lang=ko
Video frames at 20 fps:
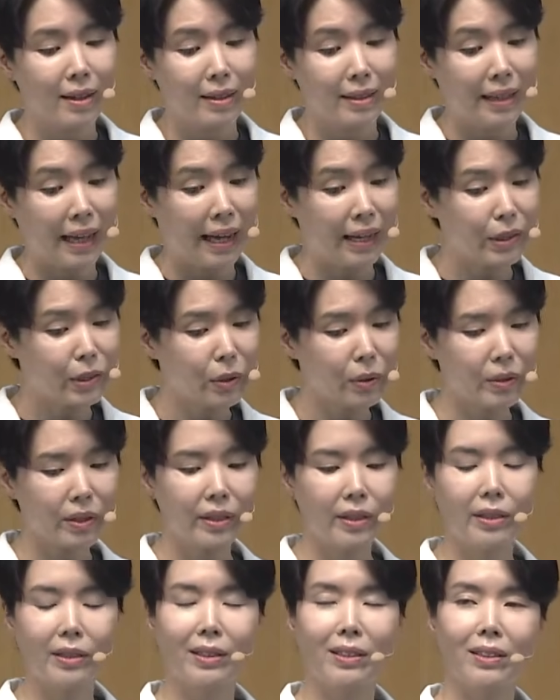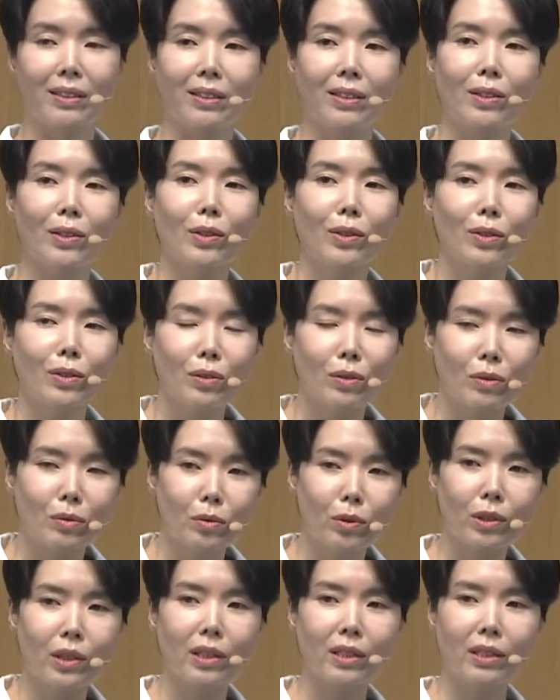대적이
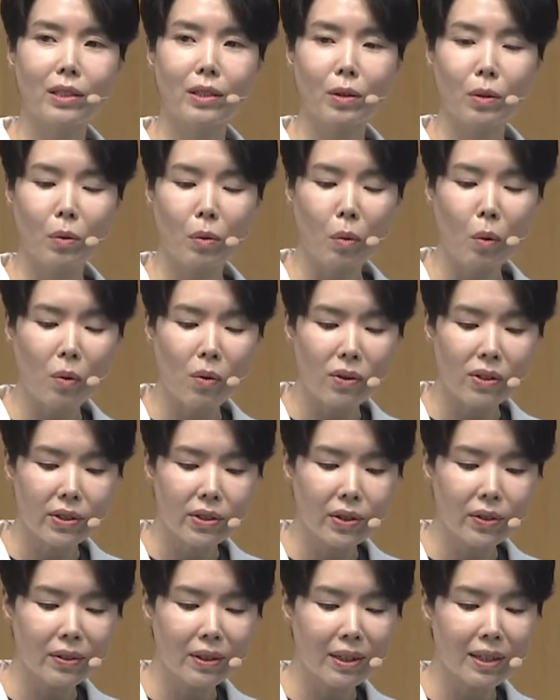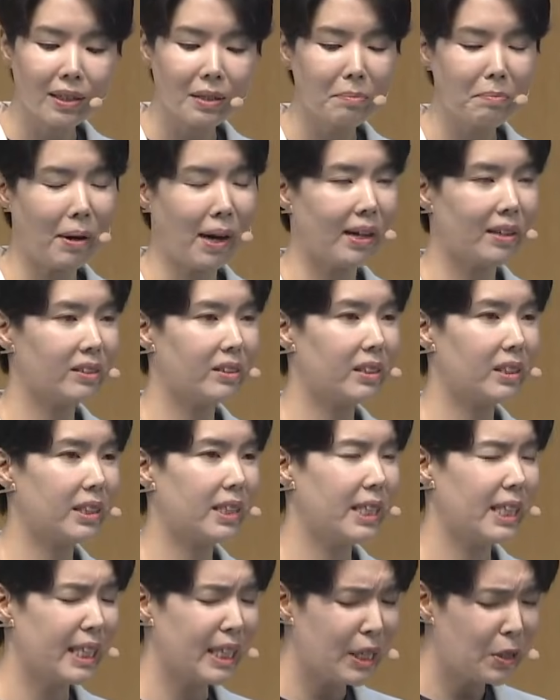우리를 공격하는
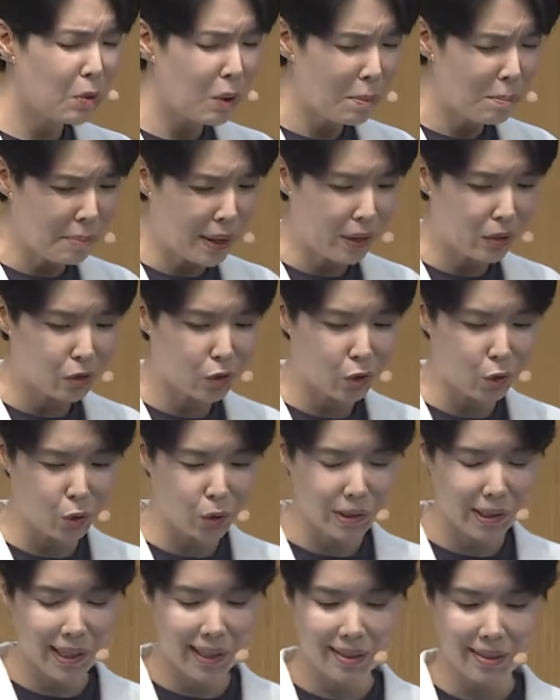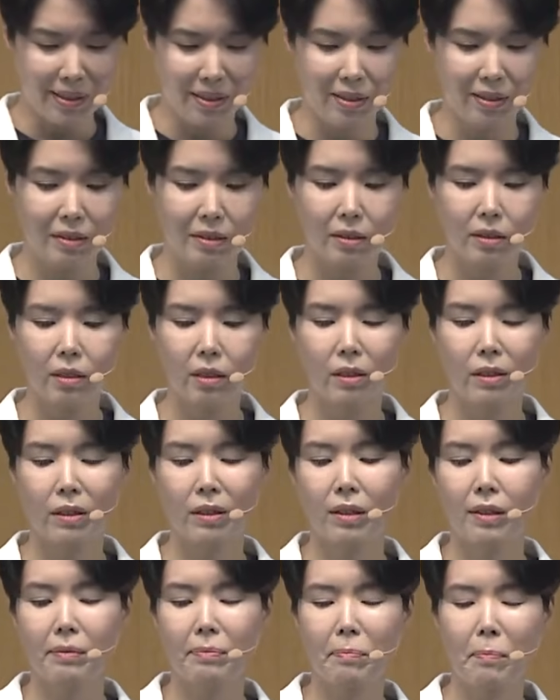방식이 이와 매우 유사해요.
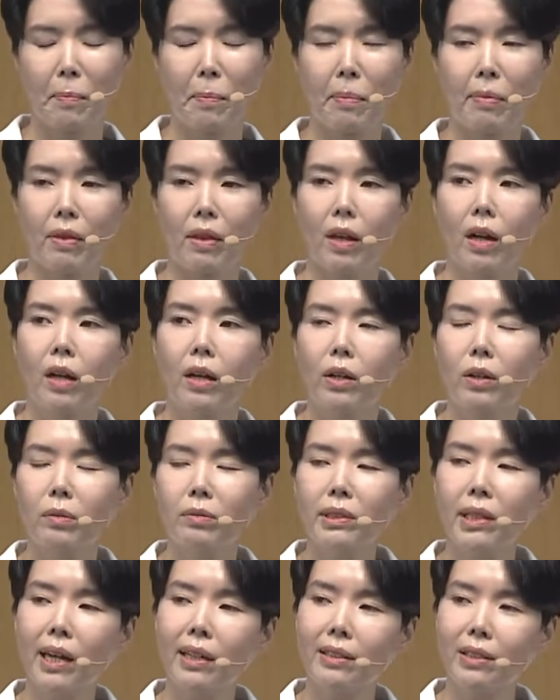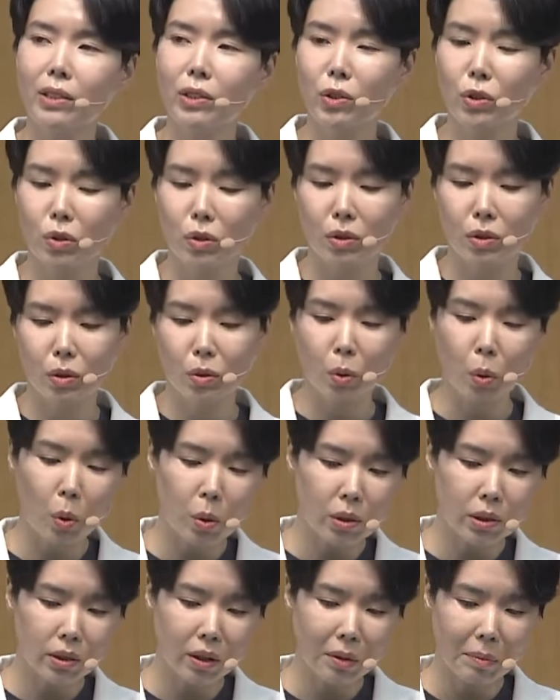여러분, 상식적으로
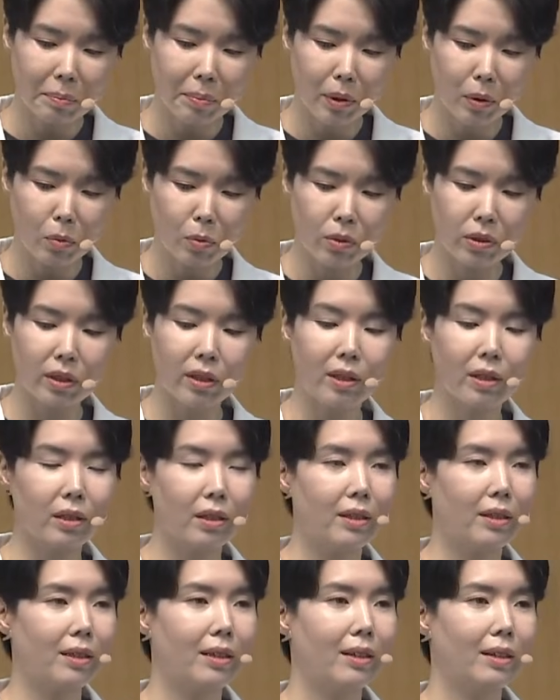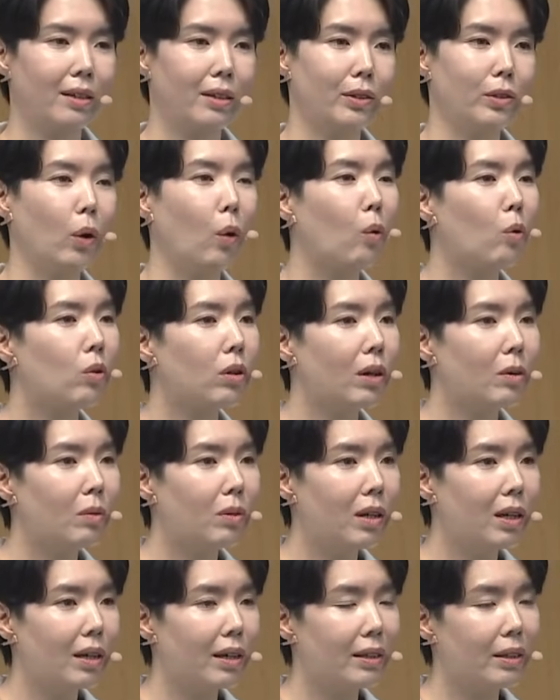돌 성벽 위에 여우가
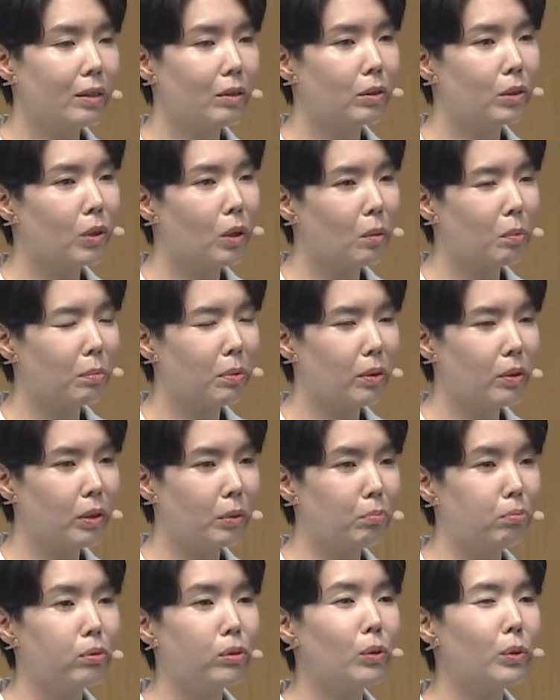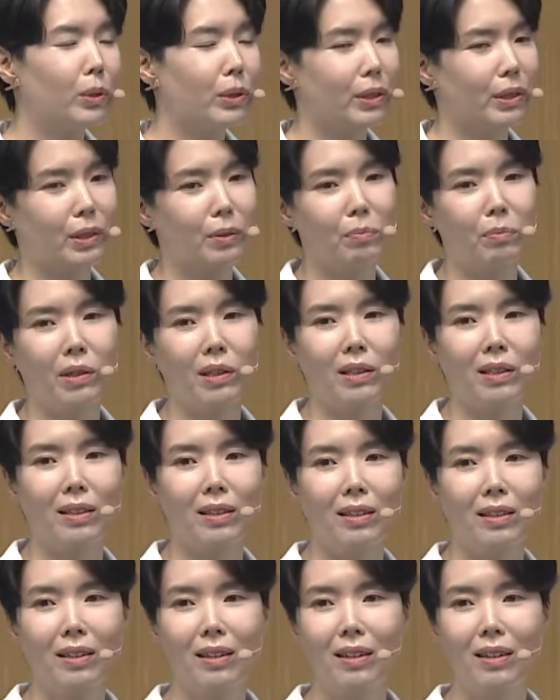올라간다고 성벽이 무너지겠습니까?